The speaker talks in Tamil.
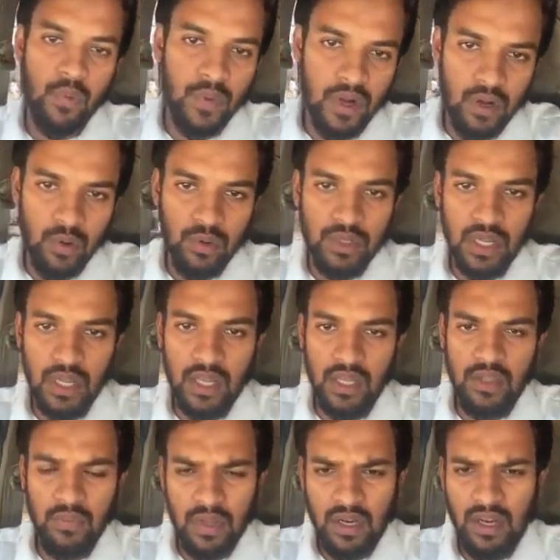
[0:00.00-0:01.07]
ஓப்பனில் விட்டாங்க
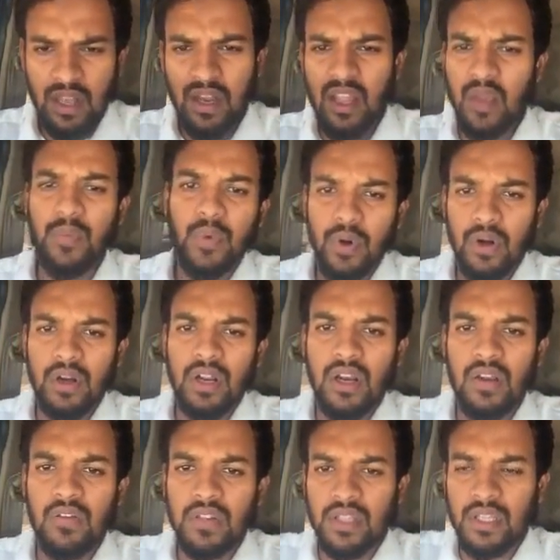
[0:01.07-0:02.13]
இது மாதிரி நிறைய பொருட்களில்